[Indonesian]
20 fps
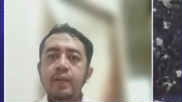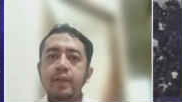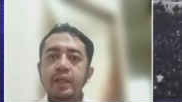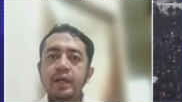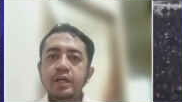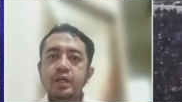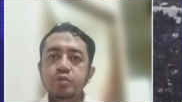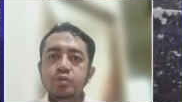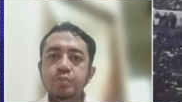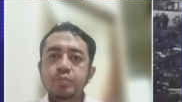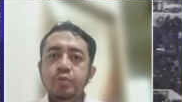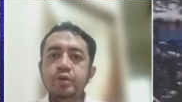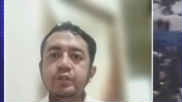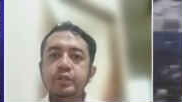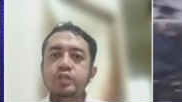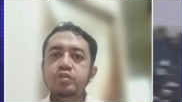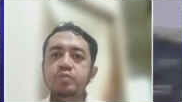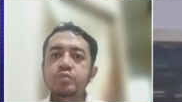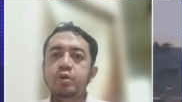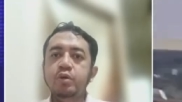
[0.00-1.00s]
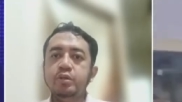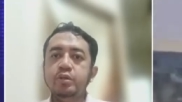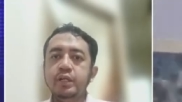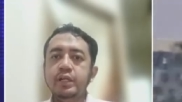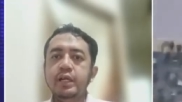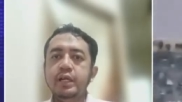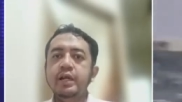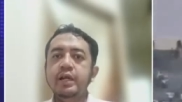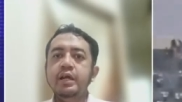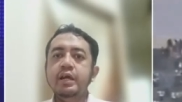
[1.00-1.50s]
supporter-supporter
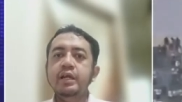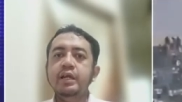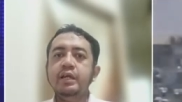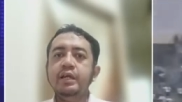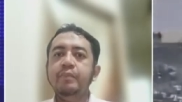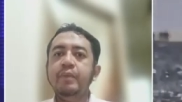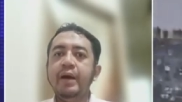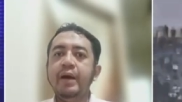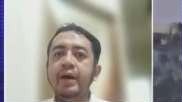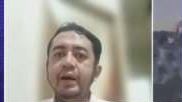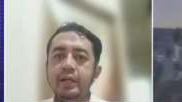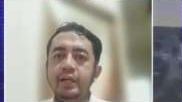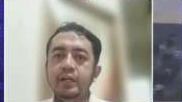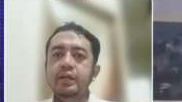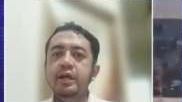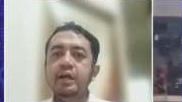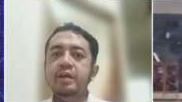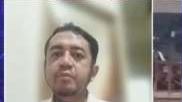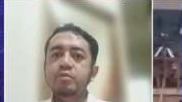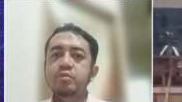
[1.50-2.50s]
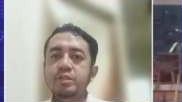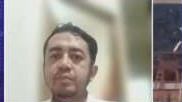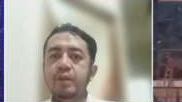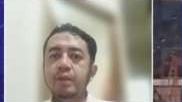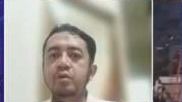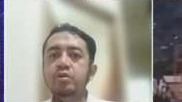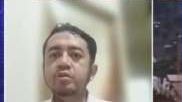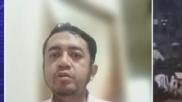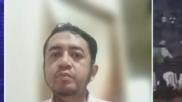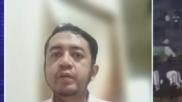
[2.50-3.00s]
yang dari kemarin dari musim
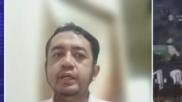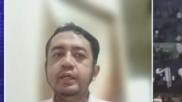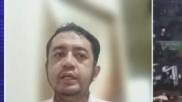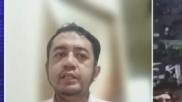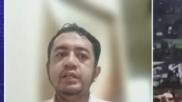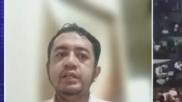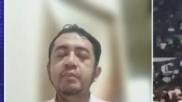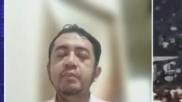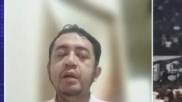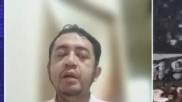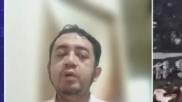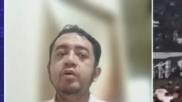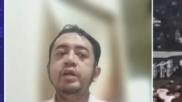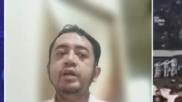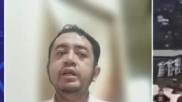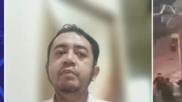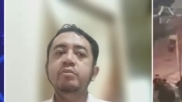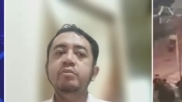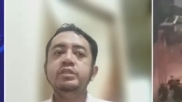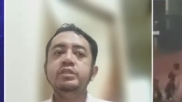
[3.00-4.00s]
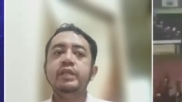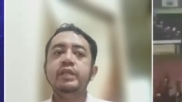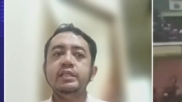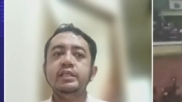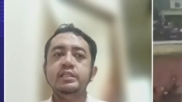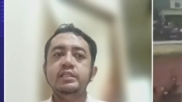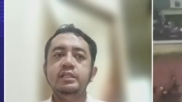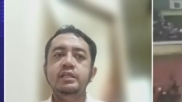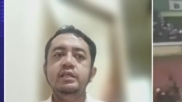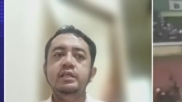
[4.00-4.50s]
lalu itu mereka sering melakukan
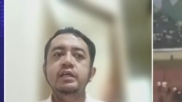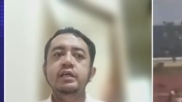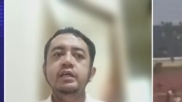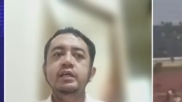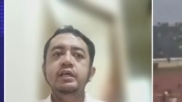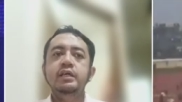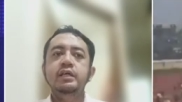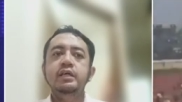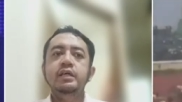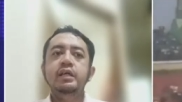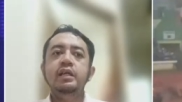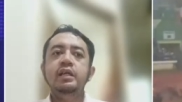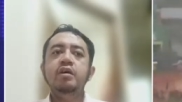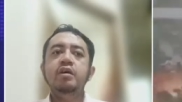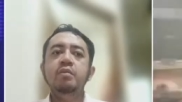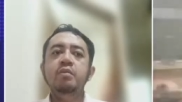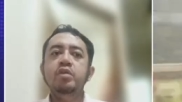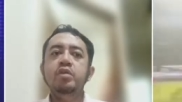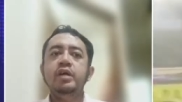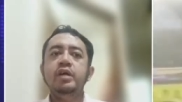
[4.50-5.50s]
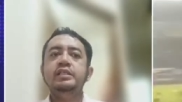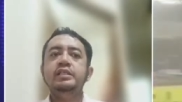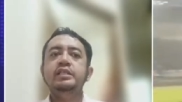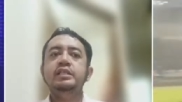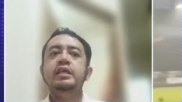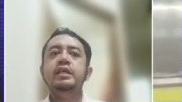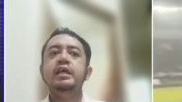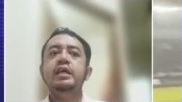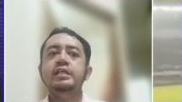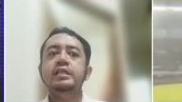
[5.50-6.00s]
demonstrasi. Hmm ini
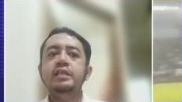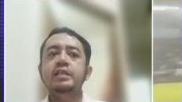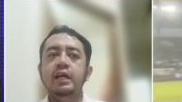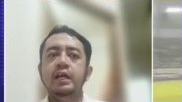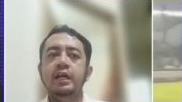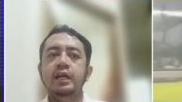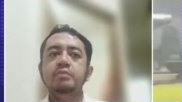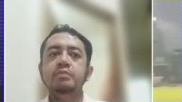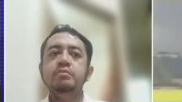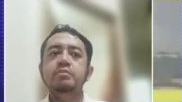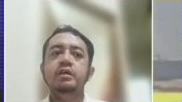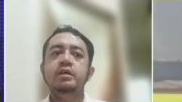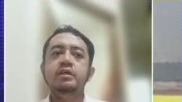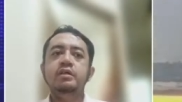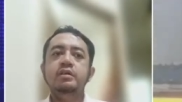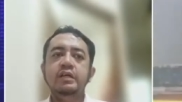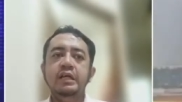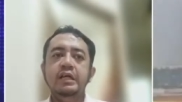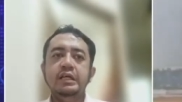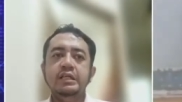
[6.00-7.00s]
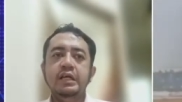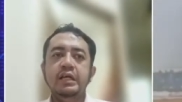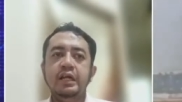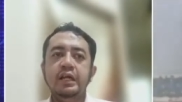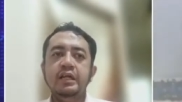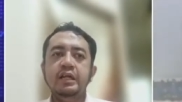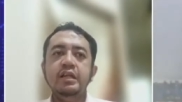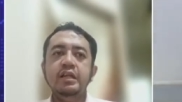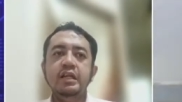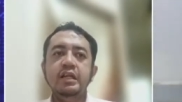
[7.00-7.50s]
komunikasinya nggak jalan, Mbak, nggak
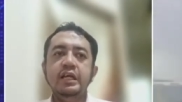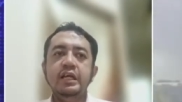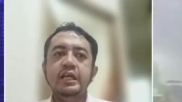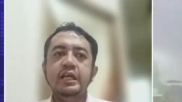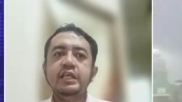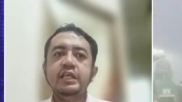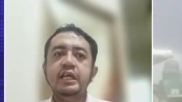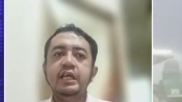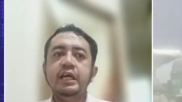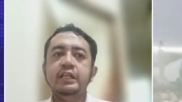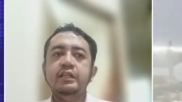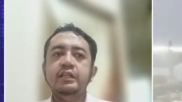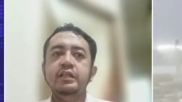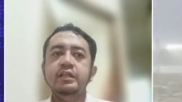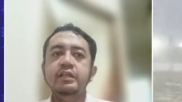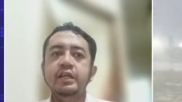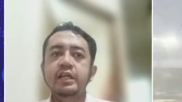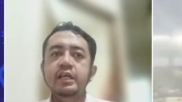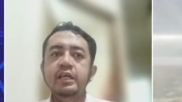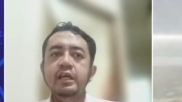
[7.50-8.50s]
jalan dan ini nggak sehat. Jadi